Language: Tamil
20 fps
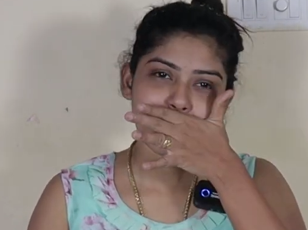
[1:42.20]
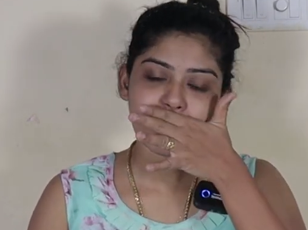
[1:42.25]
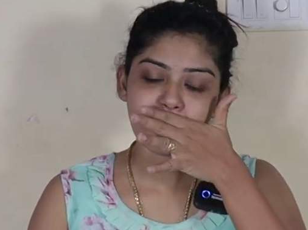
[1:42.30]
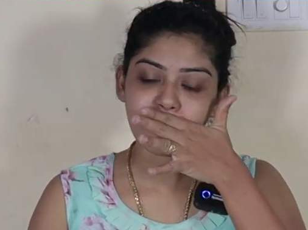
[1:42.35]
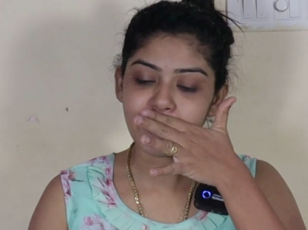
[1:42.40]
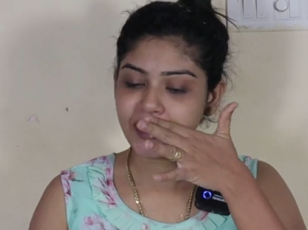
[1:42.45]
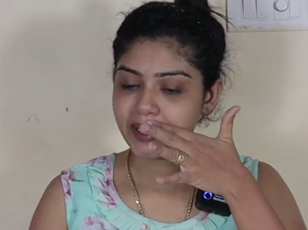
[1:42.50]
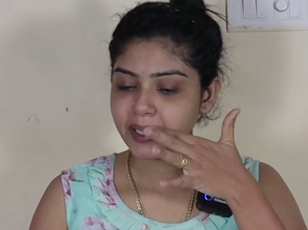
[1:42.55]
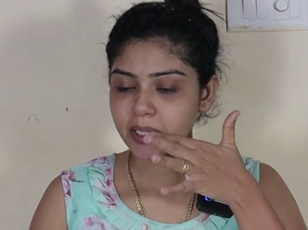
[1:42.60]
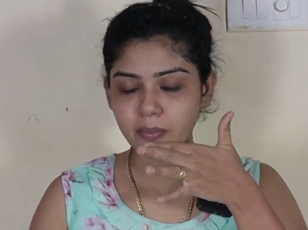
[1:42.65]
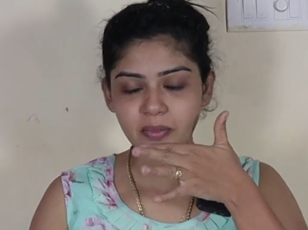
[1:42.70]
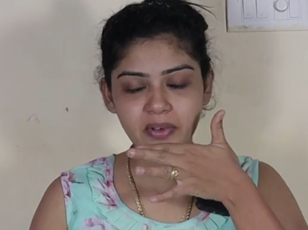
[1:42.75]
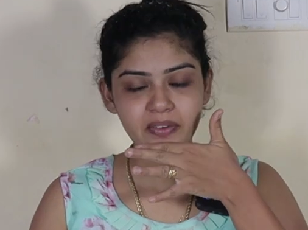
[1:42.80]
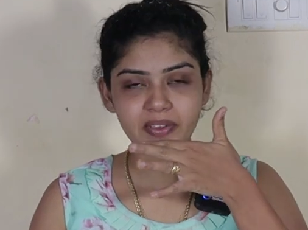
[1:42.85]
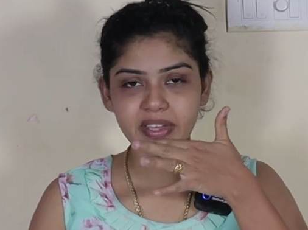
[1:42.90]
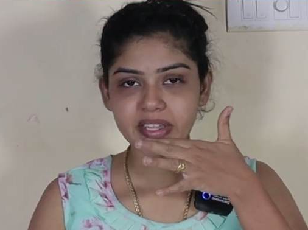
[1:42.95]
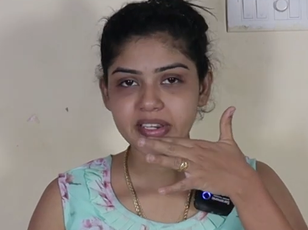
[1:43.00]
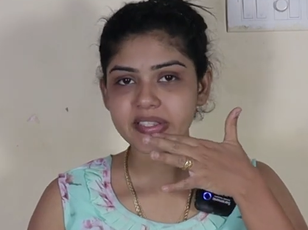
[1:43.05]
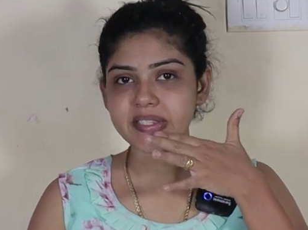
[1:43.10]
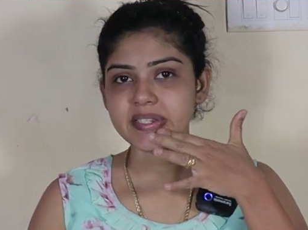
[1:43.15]
ஏன்னா
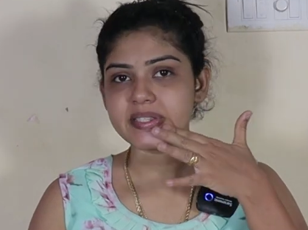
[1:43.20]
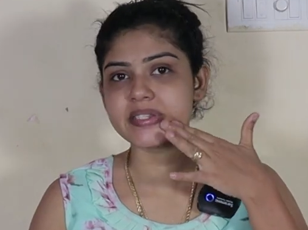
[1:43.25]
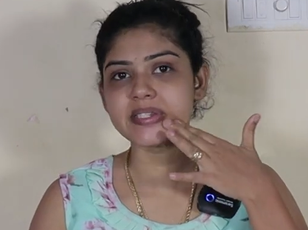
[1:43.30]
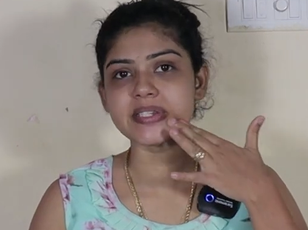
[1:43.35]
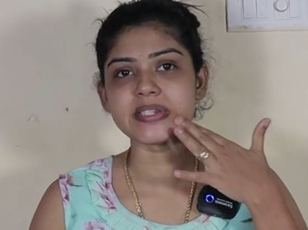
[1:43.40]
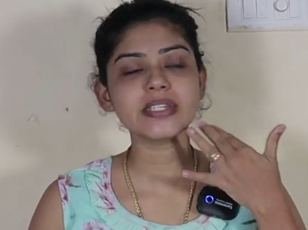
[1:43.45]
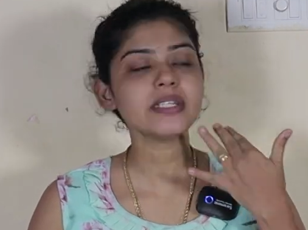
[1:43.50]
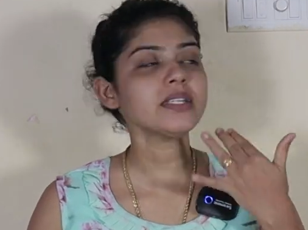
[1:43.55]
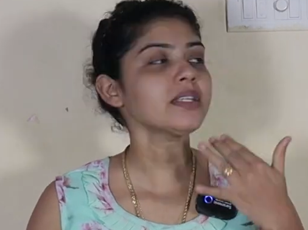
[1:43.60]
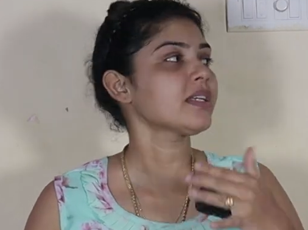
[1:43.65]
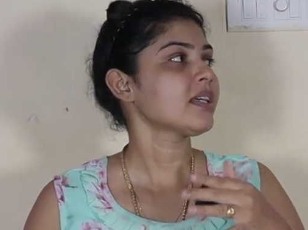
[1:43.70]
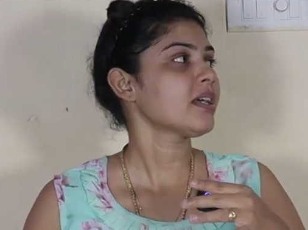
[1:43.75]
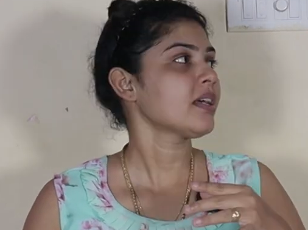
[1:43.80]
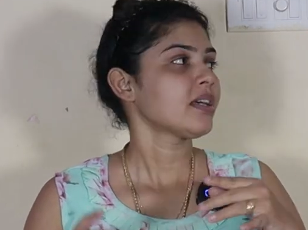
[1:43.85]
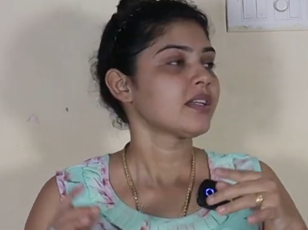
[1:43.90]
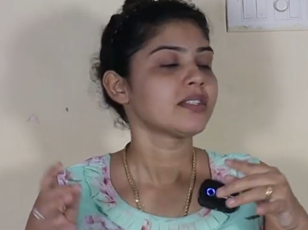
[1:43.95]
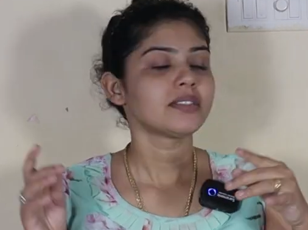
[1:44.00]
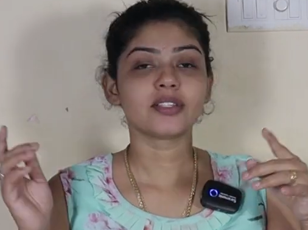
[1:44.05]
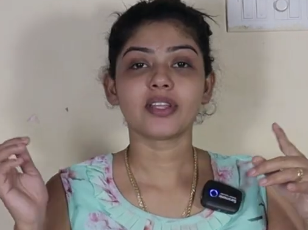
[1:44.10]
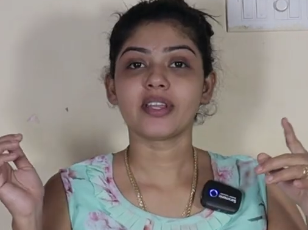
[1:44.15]
பயங்கரமாக வேர்த்துருச்சு
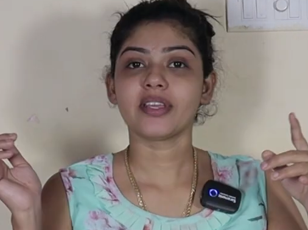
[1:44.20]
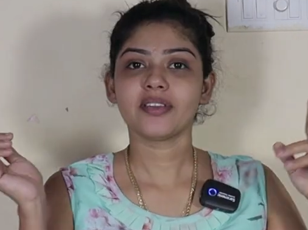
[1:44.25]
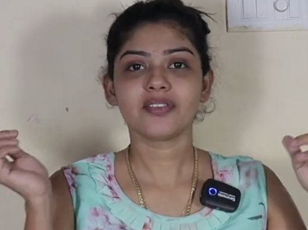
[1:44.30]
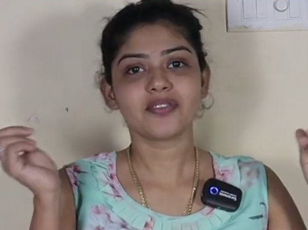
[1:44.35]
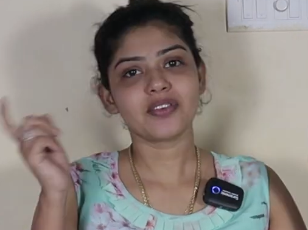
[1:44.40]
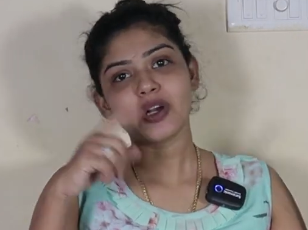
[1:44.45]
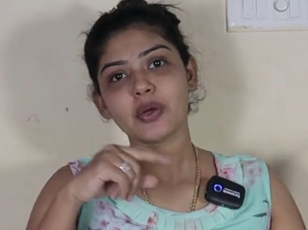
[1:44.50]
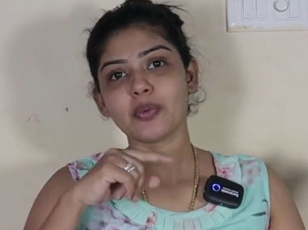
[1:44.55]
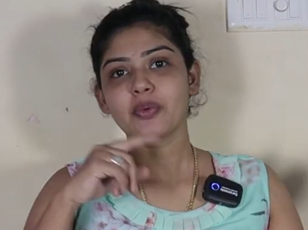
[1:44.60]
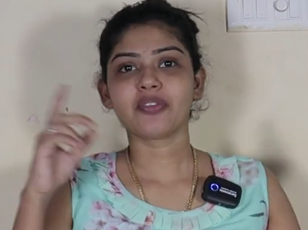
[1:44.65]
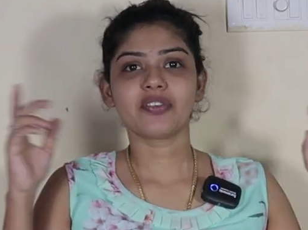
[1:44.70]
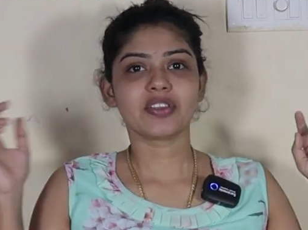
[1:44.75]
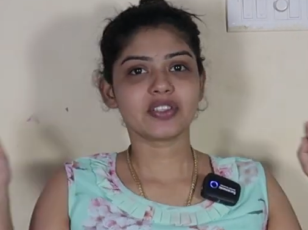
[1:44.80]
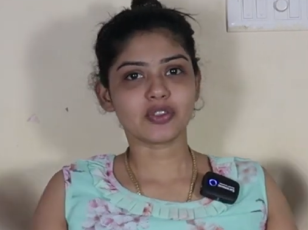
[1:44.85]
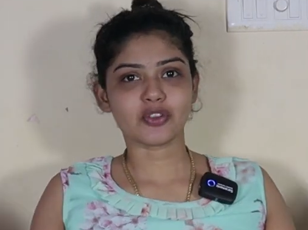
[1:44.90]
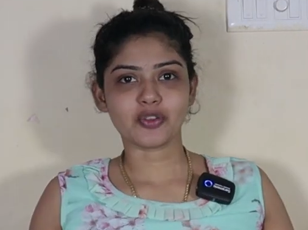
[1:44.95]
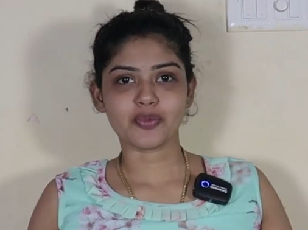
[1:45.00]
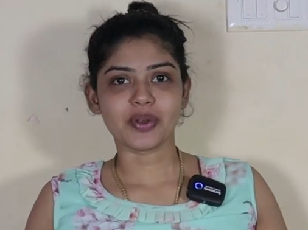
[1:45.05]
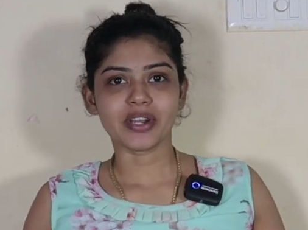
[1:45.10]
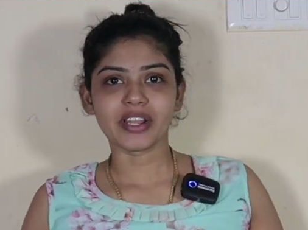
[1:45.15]
சரி வாங்க போய்
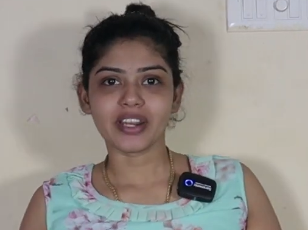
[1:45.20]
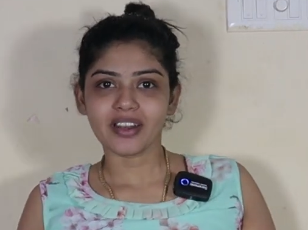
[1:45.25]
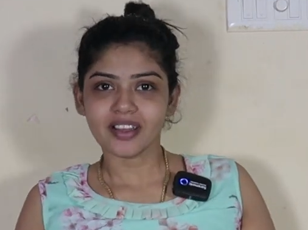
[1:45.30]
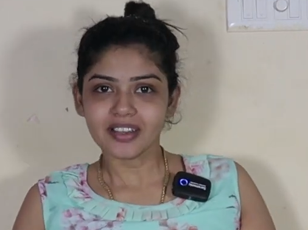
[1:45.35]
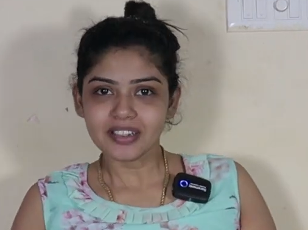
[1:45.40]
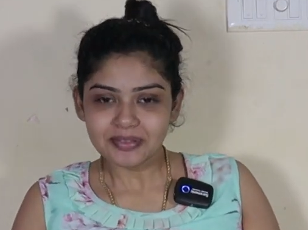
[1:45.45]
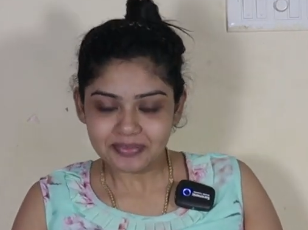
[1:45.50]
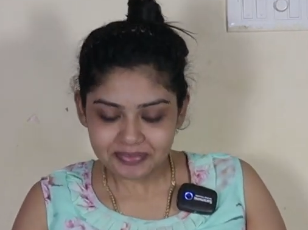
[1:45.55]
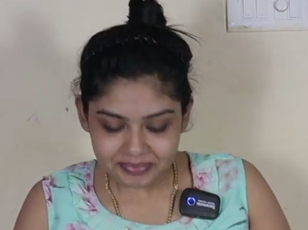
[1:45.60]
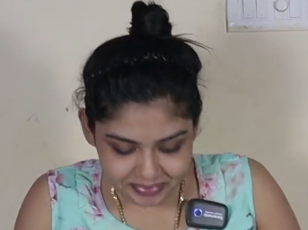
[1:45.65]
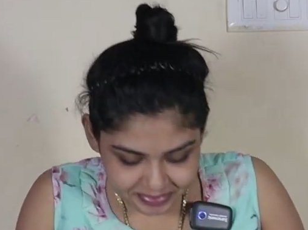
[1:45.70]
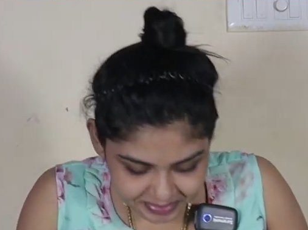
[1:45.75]
ஃபேஸ் வாஷ் பண்ணிடலாம்